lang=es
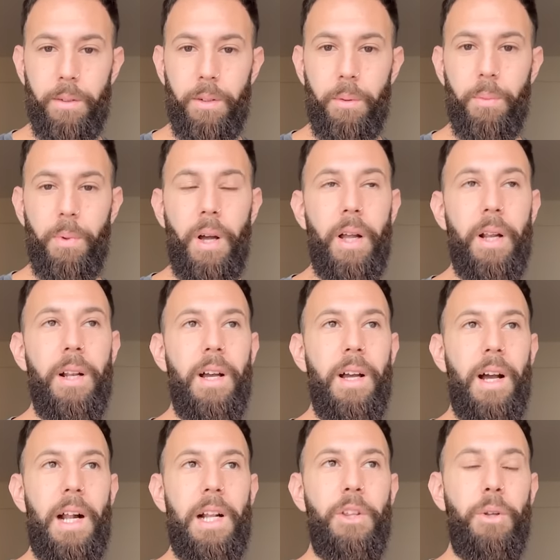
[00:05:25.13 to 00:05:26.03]
Como,
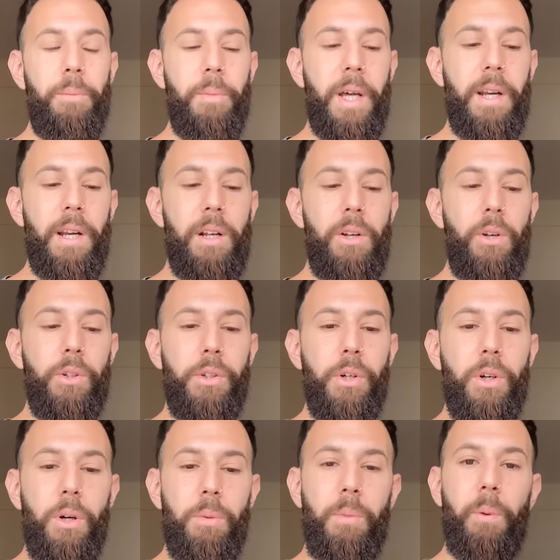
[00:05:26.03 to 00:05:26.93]
al, tomar al
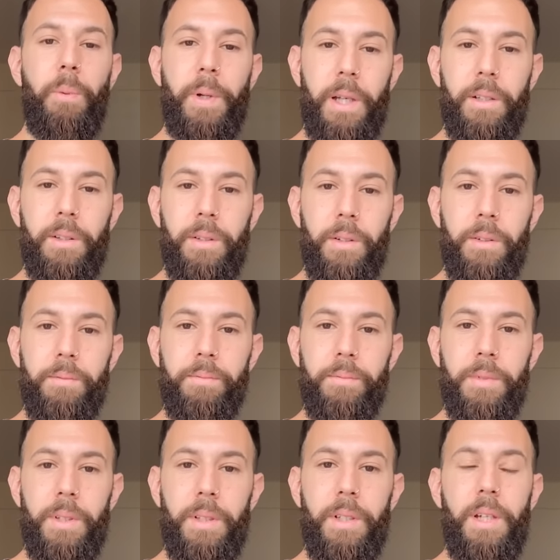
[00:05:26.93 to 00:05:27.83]
otro como
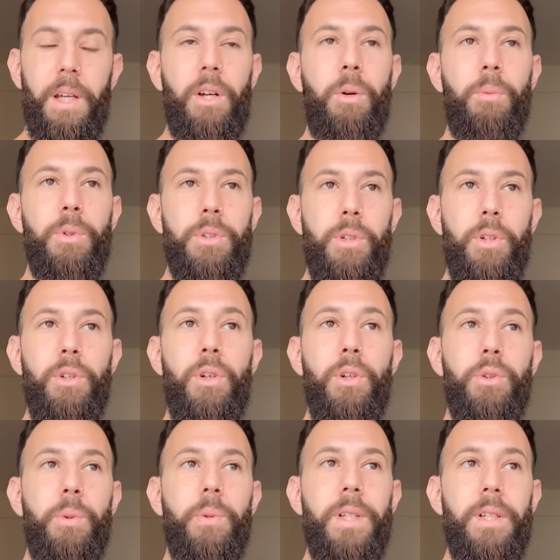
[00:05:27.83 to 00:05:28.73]
objeto, es como si no
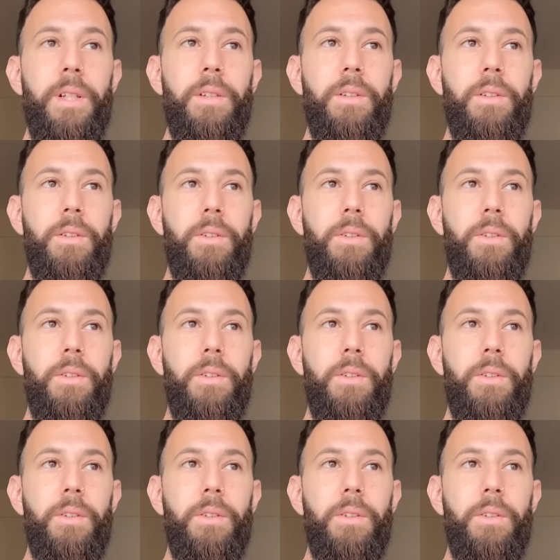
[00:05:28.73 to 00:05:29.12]
lo estuviera,